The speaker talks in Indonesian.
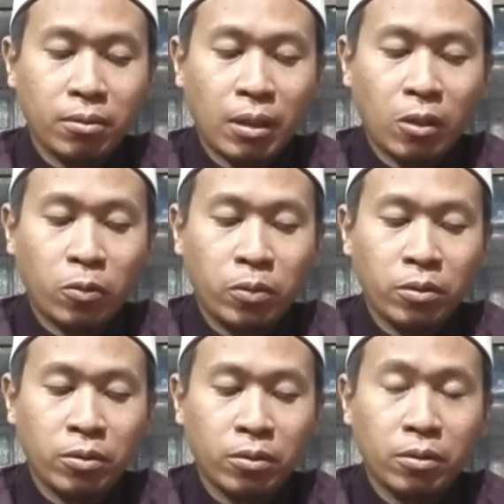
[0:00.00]

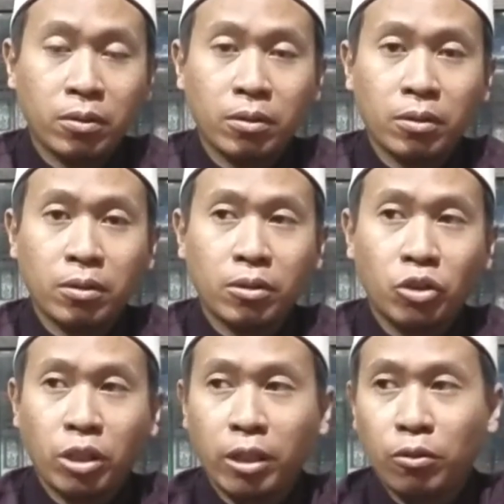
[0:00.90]
walaupun
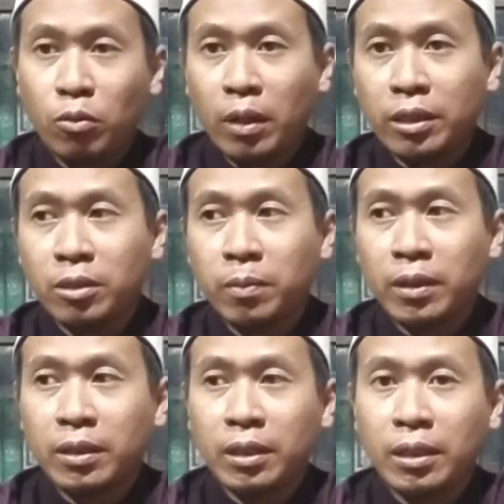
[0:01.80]
stay di rumah
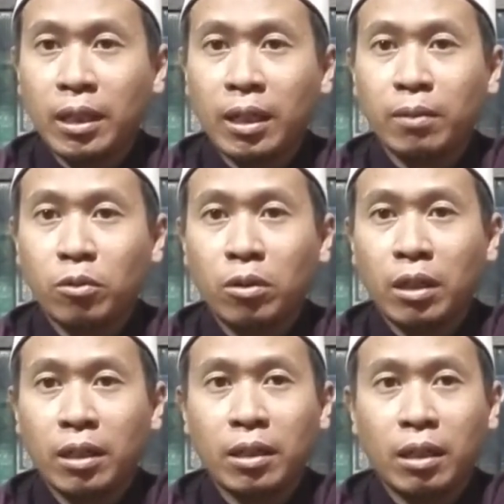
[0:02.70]
seperti ini,
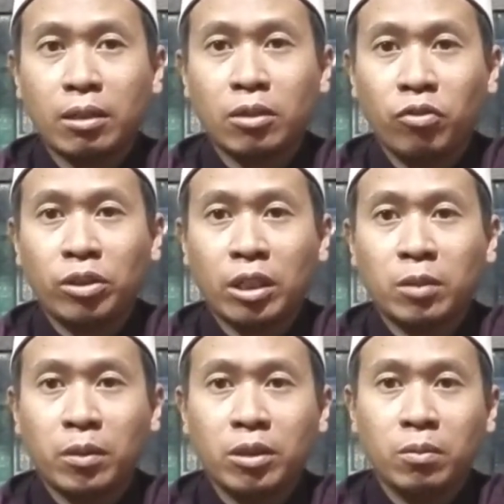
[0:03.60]
alhamdulillah
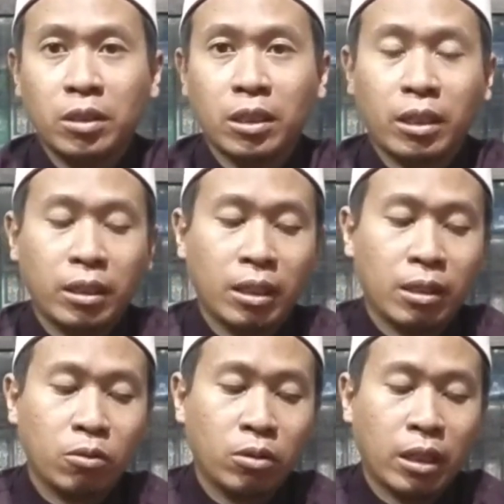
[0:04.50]
aktivitas masih bisa kita
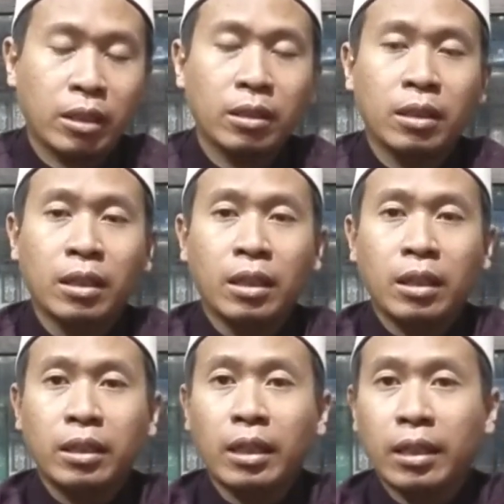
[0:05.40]
lakukan.
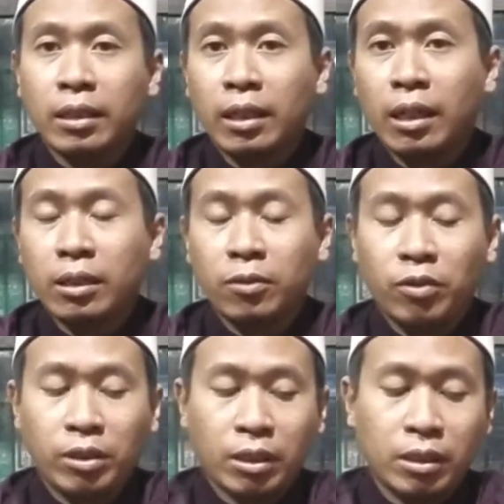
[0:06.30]
Di antara
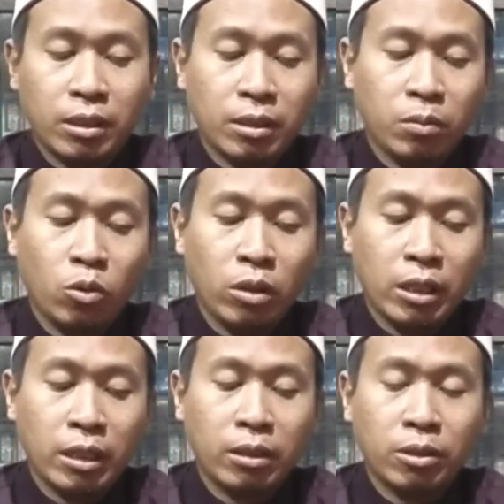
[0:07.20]
aktivitas
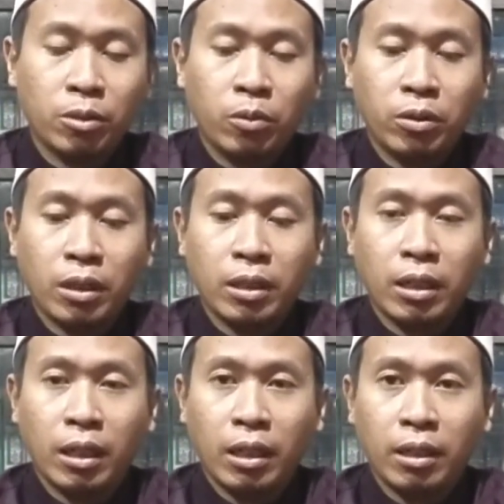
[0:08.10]
mulia tersebut
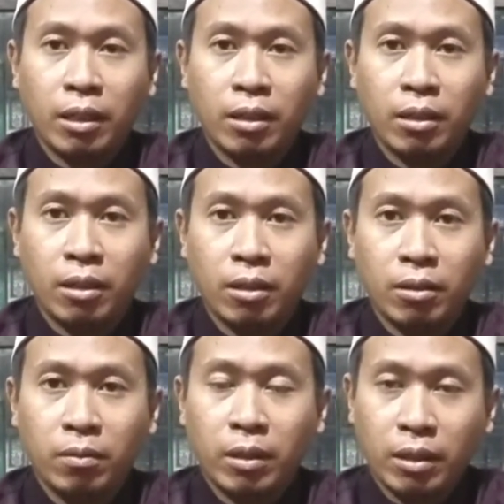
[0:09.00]
adalah
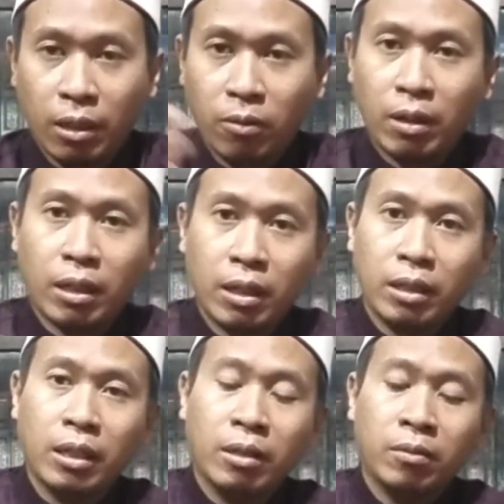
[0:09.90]
berdakwah
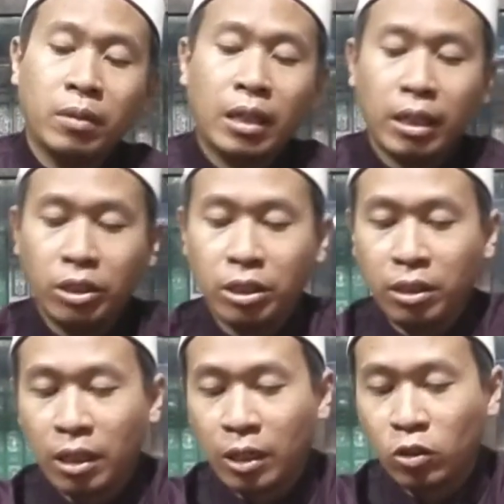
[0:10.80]
dan
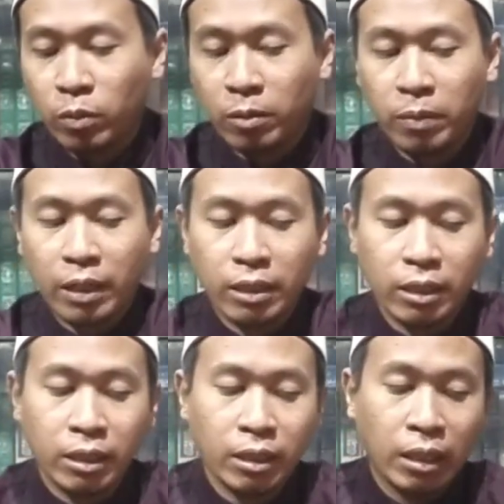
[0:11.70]
mengaji atau
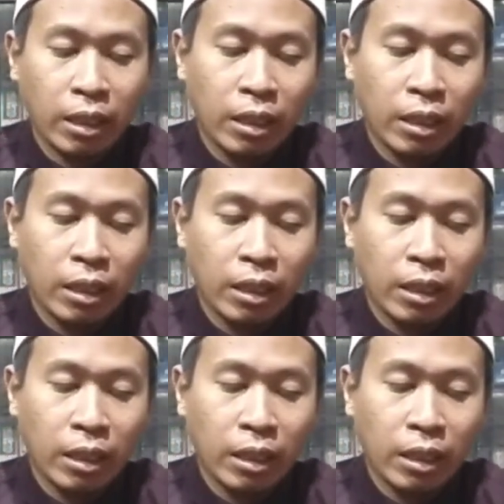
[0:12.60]
berbagi